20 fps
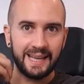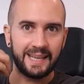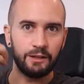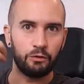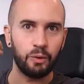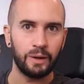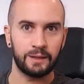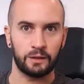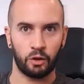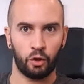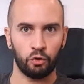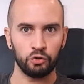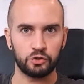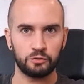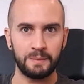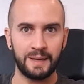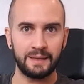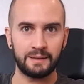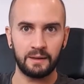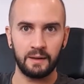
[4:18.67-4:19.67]
qu'il doit
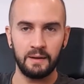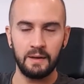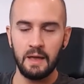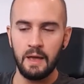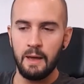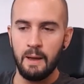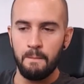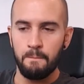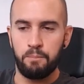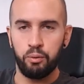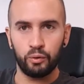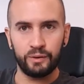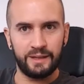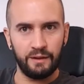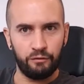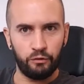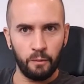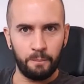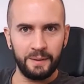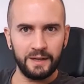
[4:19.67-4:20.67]
transmettre pour
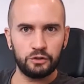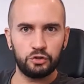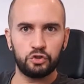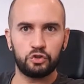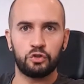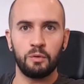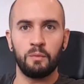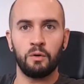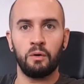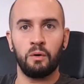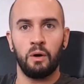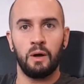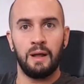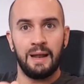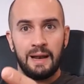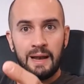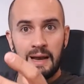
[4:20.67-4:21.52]
développer justement